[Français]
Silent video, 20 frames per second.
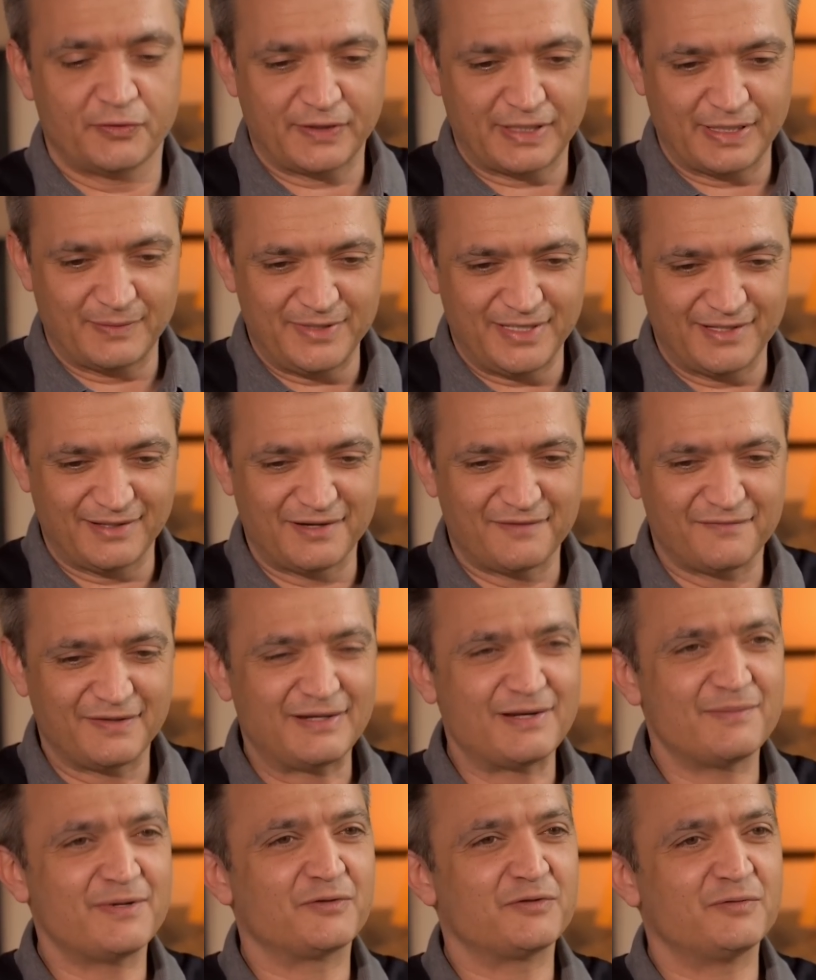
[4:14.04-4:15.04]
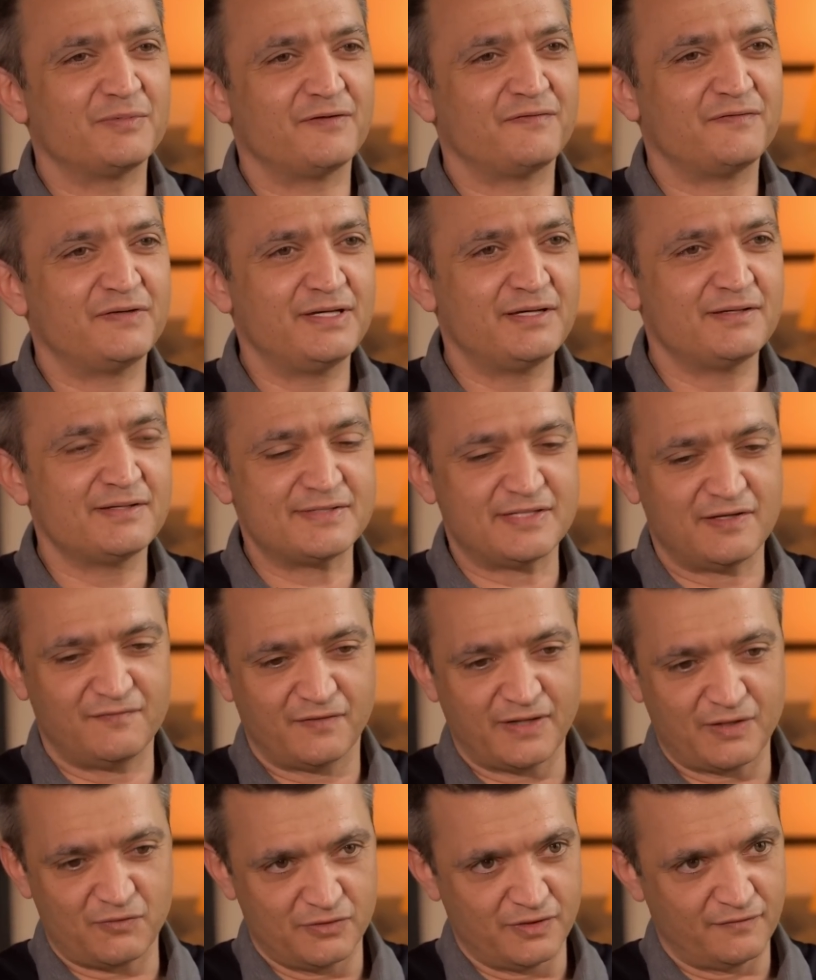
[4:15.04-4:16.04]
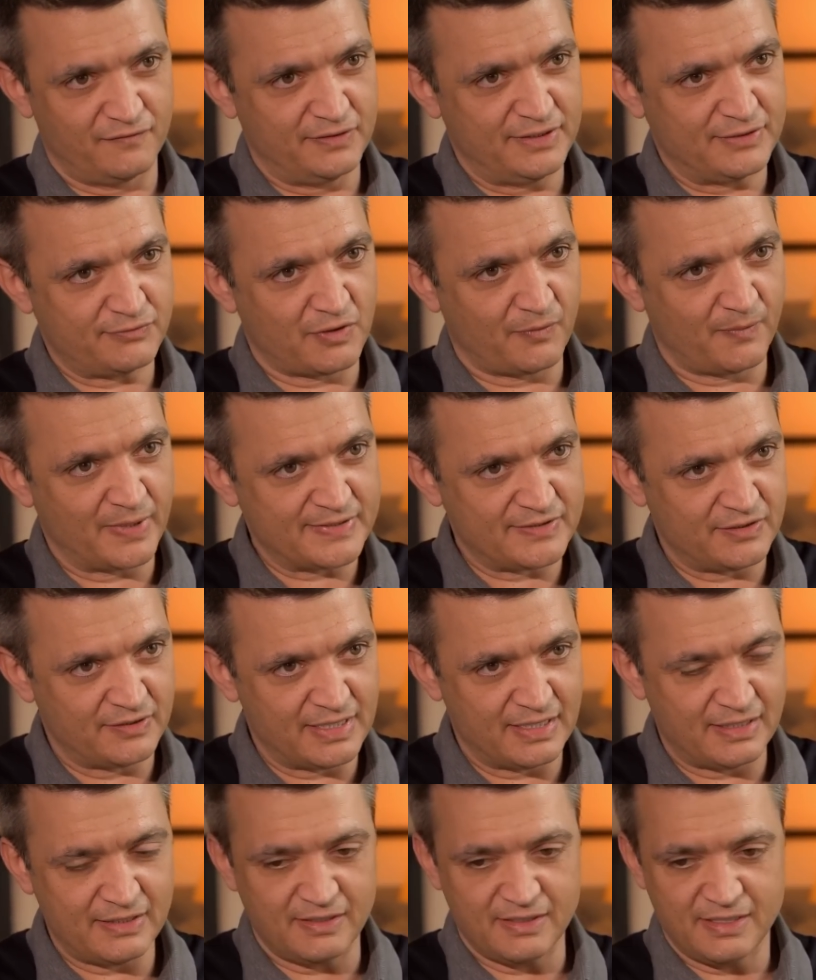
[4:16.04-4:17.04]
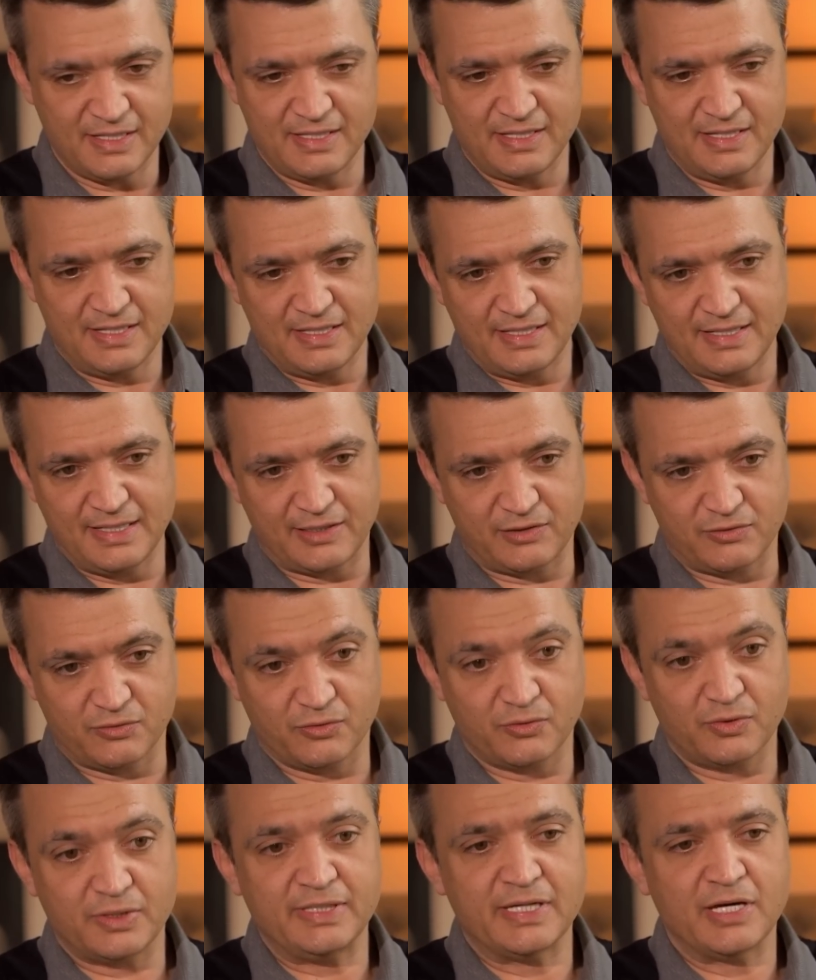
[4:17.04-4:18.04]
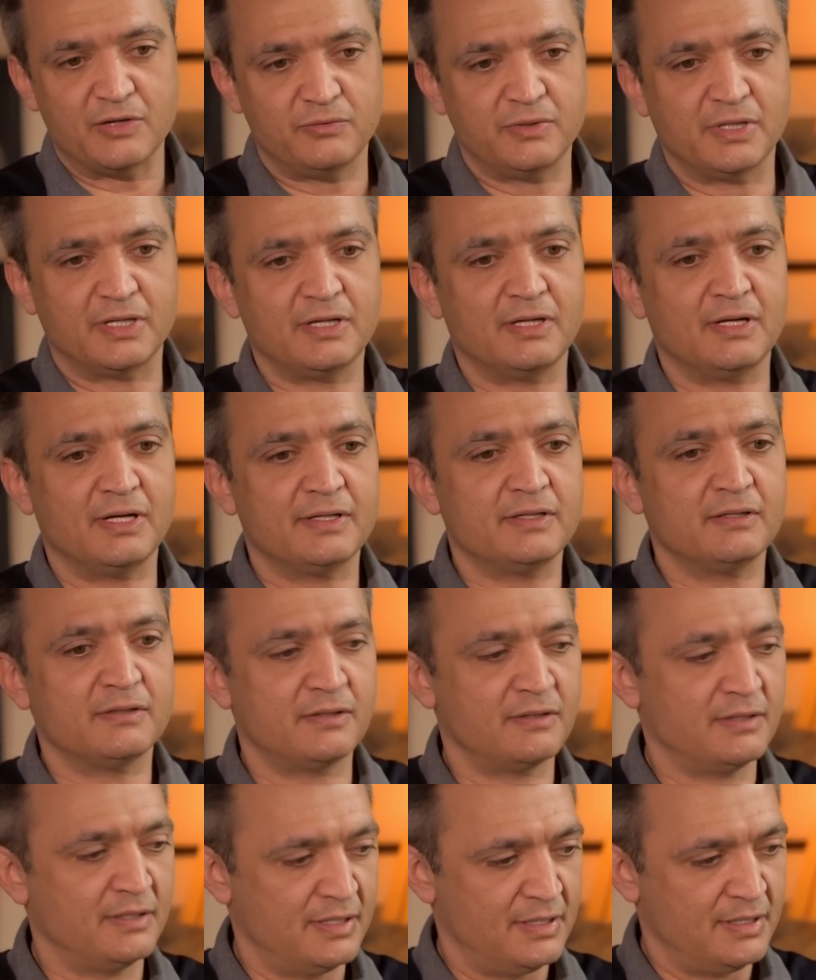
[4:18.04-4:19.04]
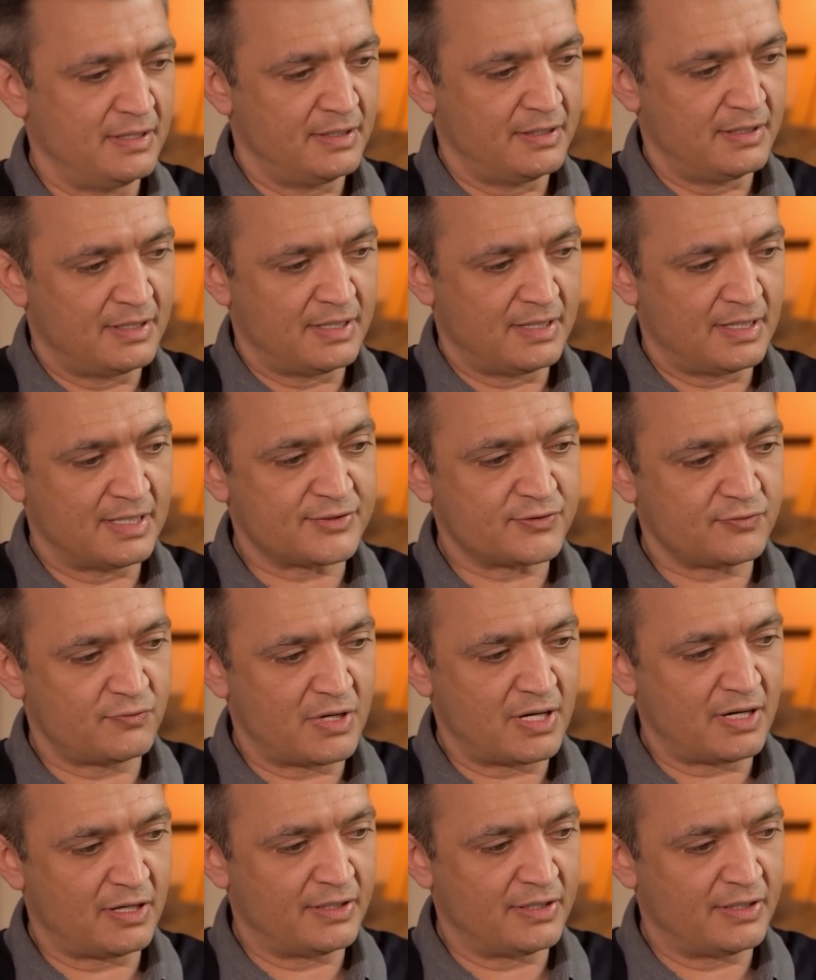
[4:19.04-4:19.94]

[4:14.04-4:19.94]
très bien avec la mère de ma fille. C'est vrai qu'on avait une histoire passionnelle et qu'il y a eu un, soir,